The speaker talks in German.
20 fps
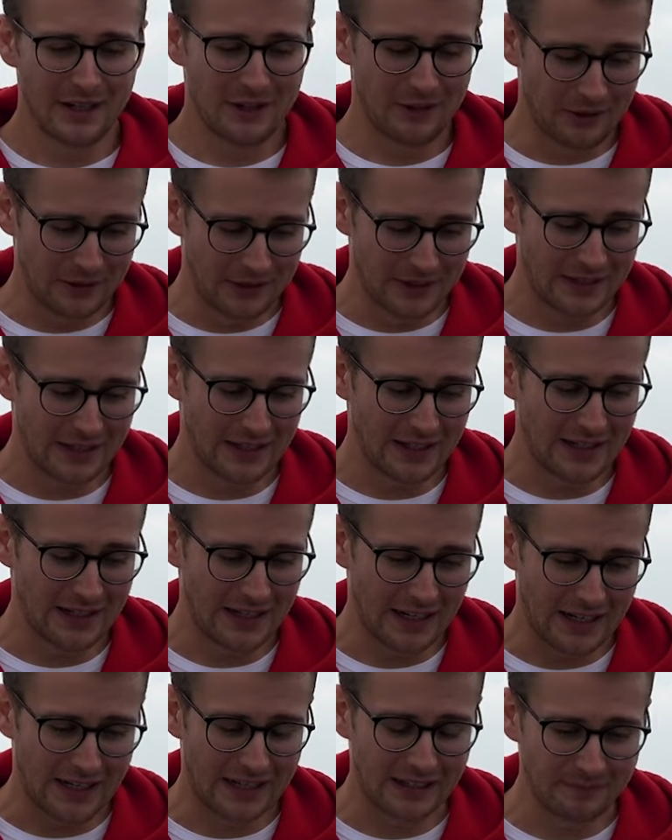Und
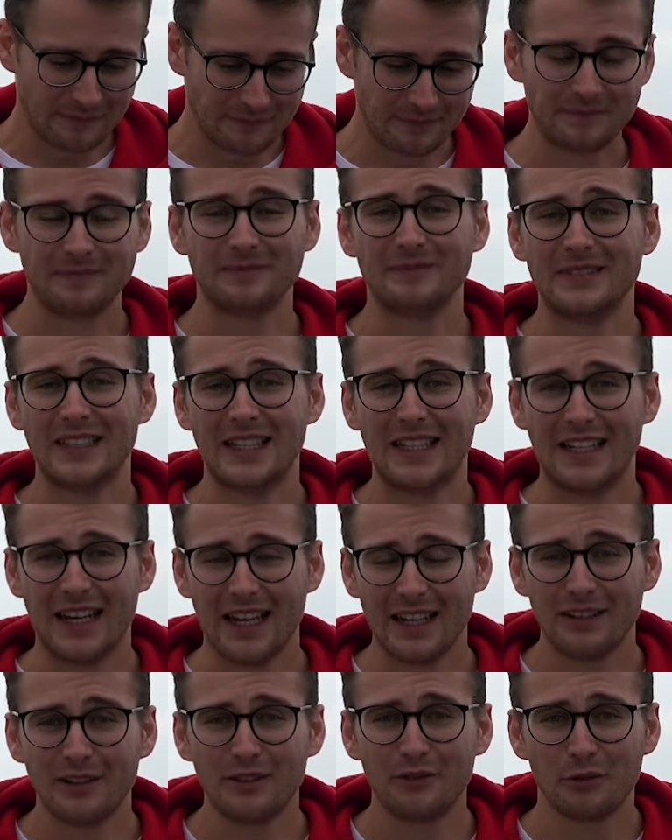ja,
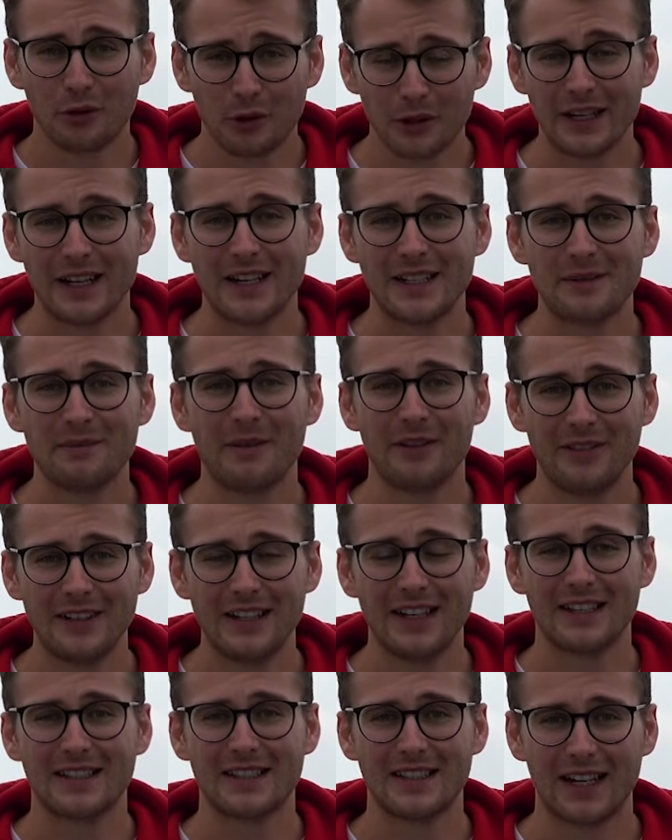Jetzt wurde es mal
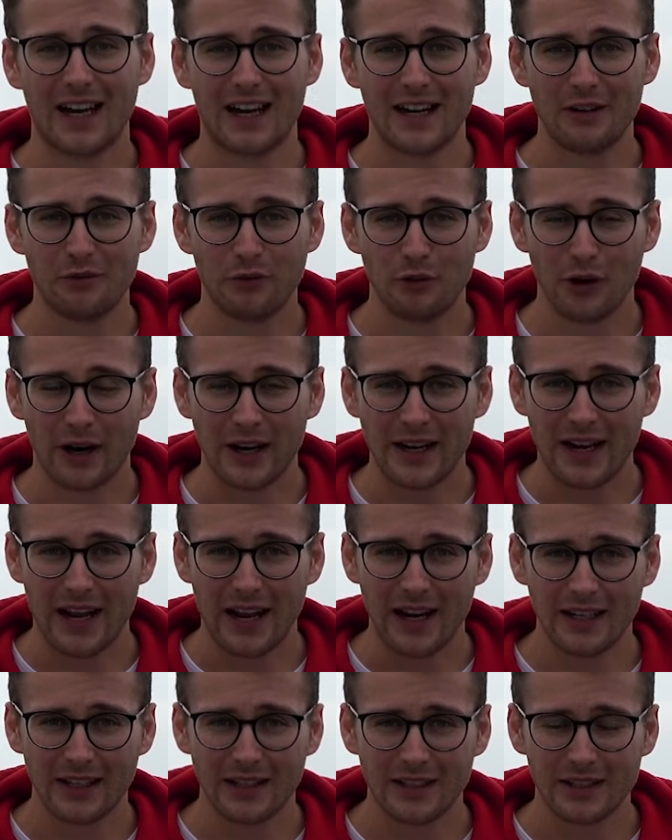wieder Zeit für ein
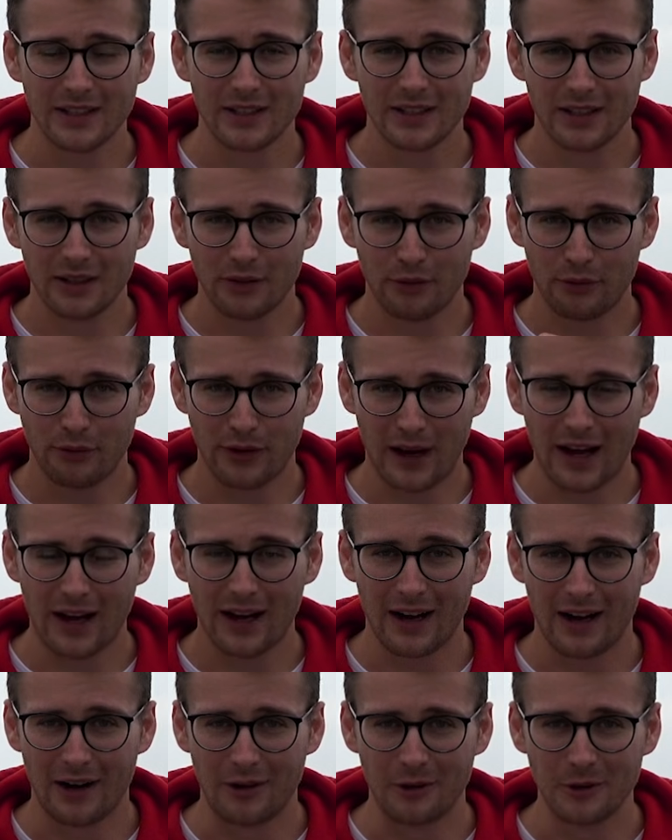echtes
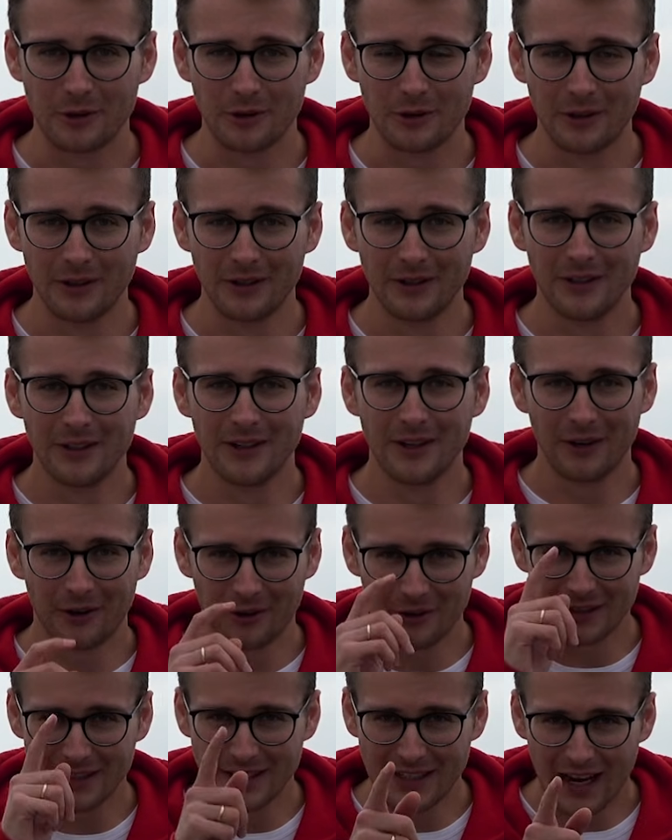Fahrerauto.
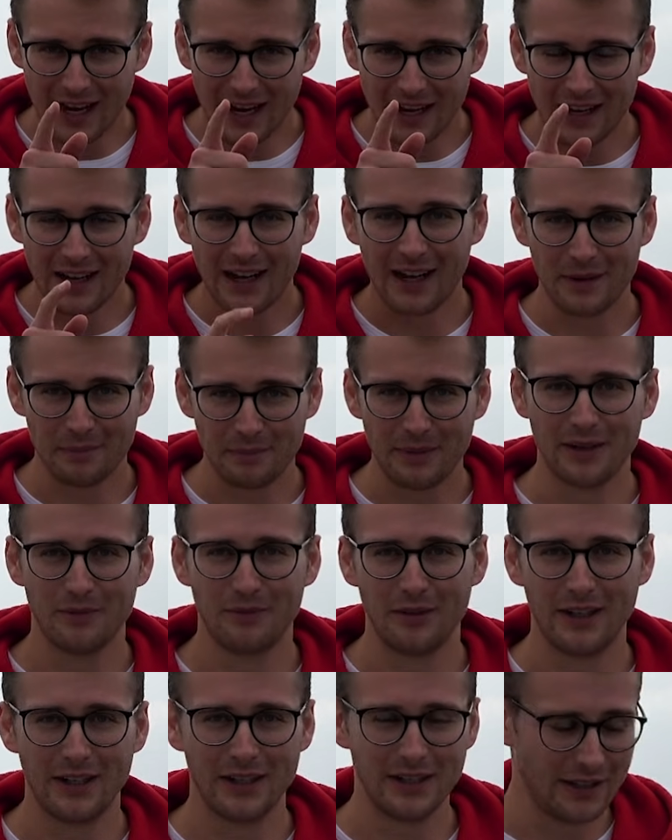Und da hat
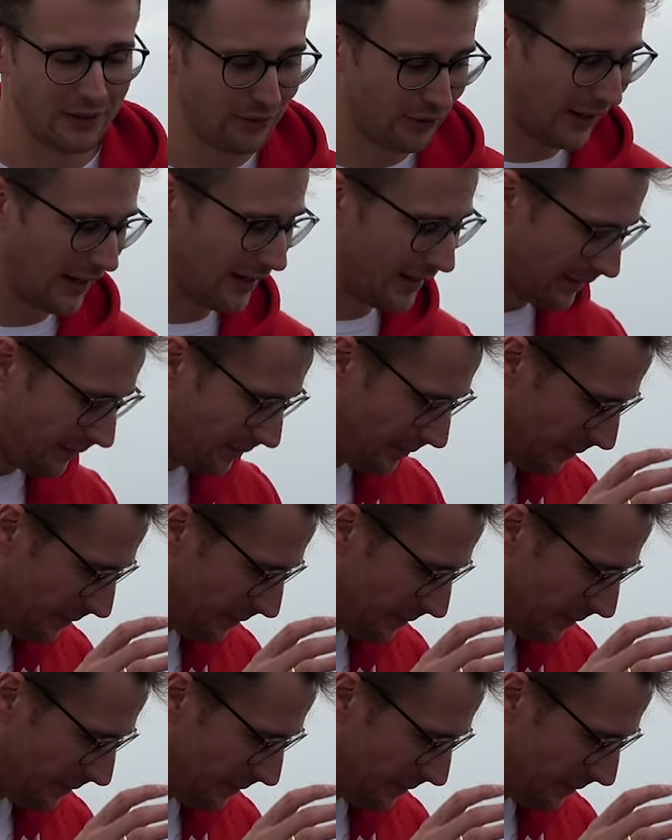BMW geliefert.